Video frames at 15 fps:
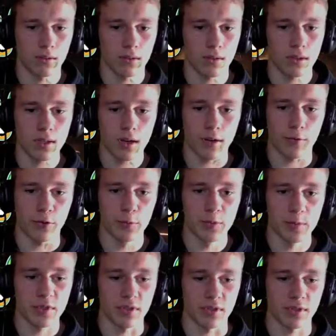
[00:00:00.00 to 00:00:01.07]
Ja,
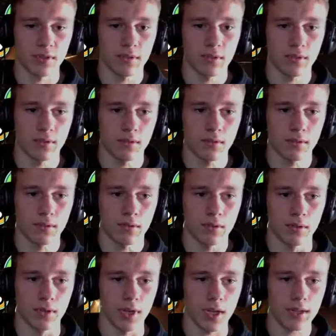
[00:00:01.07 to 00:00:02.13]
75.
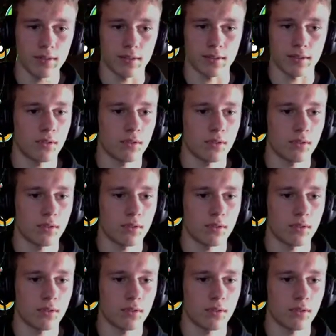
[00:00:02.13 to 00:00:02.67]
Nice.